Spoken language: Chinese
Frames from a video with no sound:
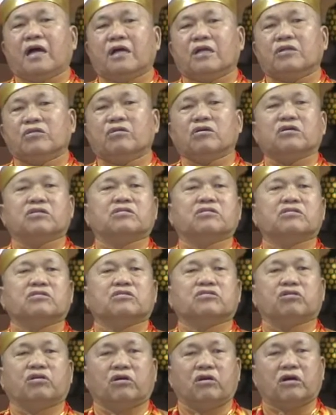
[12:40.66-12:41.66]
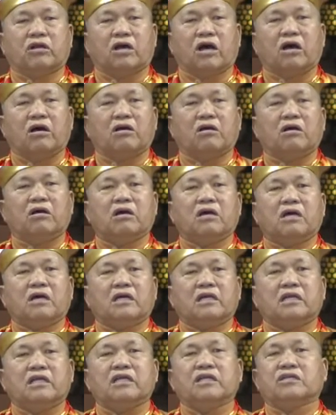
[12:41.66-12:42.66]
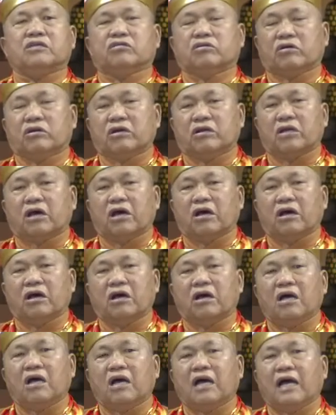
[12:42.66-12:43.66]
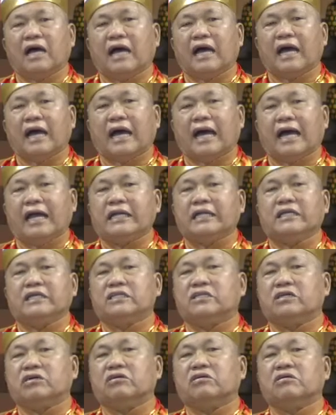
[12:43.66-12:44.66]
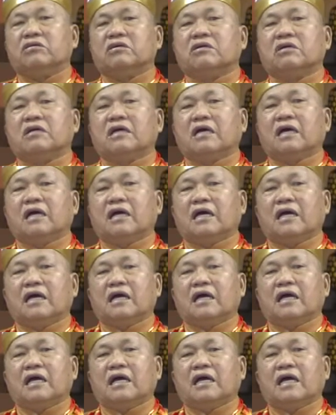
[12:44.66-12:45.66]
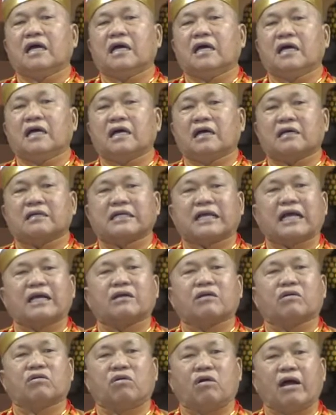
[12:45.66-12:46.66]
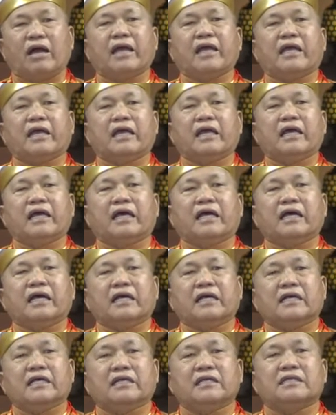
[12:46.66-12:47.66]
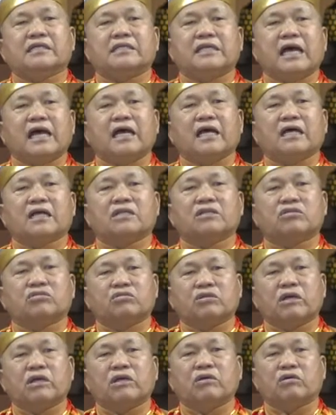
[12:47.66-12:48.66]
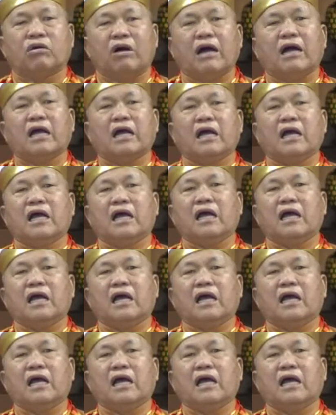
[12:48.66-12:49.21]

若是错了，你错了，啊，你就啊赶快向对方